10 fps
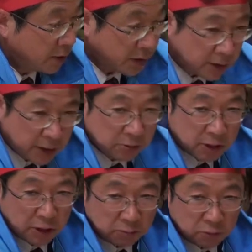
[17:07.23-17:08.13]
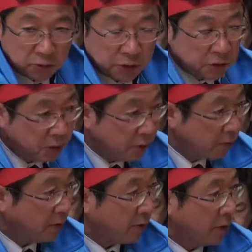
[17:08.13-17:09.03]
で支える側もいずれ
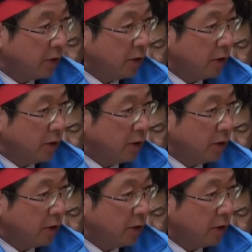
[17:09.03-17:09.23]
は